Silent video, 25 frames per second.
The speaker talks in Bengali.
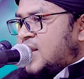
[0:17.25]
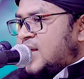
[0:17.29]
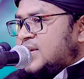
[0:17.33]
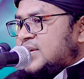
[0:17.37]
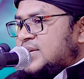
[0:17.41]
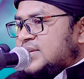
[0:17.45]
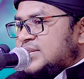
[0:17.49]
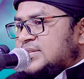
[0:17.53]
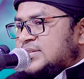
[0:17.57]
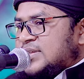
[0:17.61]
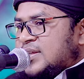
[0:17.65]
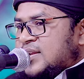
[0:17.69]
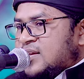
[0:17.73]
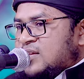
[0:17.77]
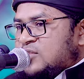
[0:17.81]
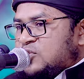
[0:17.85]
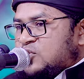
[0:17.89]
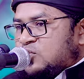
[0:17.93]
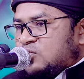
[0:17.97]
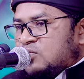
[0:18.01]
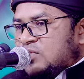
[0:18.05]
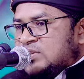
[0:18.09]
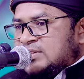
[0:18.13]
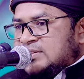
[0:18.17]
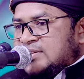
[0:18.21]
আলাহি
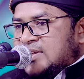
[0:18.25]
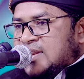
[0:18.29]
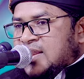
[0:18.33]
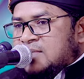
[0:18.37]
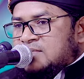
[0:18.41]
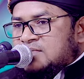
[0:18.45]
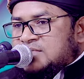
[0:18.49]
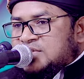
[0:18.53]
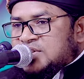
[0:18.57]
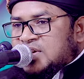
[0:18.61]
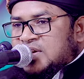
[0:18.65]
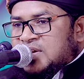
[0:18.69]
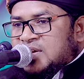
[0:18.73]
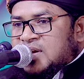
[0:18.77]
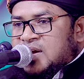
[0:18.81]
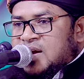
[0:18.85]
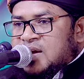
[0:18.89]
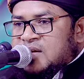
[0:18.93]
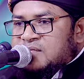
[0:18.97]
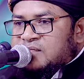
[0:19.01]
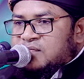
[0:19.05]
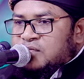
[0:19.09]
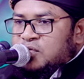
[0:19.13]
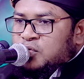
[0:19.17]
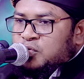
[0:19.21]
সালাতাম
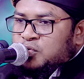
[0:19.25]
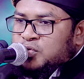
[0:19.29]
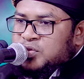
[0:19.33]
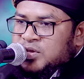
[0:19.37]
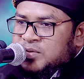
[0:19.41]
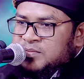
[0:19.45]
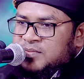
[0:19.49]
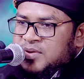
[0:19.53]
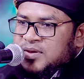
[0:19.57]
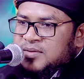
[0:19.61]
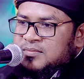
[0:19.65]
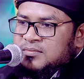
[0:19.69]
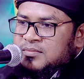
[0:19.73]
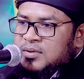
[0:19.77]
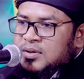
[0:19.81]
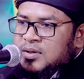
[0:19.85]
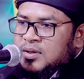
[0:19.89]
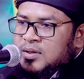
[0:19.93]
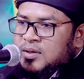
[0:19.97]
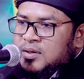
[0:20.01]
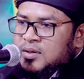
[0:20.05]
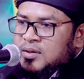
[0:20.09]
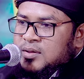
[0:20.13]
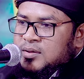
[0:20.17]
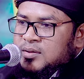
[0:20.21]
সিংগাই ফৌ দিবে
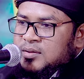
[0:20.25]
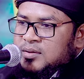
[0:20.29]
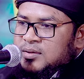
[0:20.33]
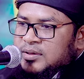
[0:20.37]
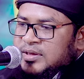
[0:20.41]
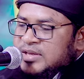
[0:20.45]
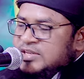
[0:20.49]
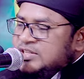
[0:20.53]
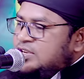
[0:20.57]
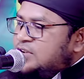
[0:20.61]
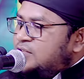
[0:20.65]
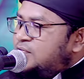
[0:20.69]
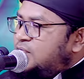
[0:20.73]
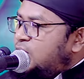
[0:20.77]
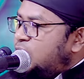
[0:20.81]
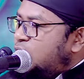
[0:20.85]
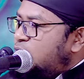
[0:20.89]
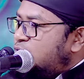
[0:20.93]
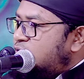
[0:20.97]
কিসে ফৌ